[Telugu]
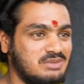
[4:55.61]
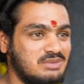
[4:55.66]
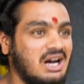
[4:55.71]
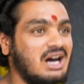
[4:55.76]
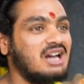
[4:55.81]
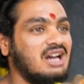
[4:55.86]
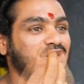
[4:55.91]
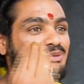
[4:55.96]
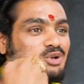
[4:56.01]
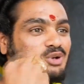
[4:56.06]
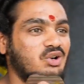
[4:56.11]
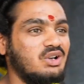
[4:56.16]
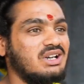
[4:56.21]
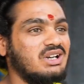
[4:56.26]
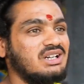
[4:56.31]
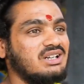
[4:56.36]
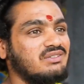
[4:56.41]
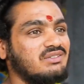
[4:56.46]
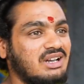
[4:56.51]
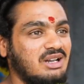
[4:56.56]

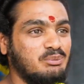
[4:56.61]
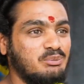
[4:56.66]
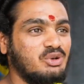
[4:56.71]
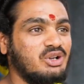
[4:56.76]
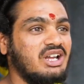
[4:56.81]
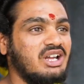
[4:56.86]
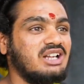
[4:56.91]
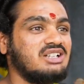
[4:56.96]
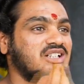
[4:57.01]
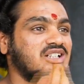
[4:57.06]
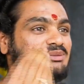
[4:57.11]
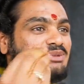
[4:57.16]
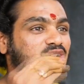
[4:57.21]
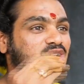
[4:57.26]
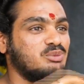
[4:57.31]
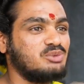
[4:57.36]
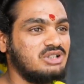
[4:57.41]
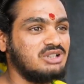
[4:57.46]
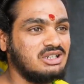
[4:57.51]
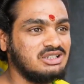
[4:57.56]
మహానుభావులు అండి వాళ్ళు ఎప్పుడో ఏ
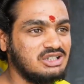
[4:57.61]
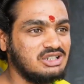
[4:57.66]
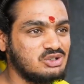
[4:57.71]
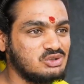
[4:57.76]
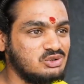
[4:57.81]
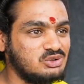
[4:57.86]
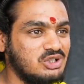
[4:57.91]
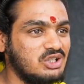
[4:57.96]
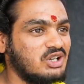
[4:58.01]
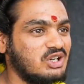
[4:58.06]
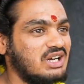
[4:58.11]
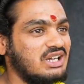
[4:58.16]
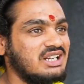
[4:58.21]
జన్మలో పుణ్యం చేసుకున్నారు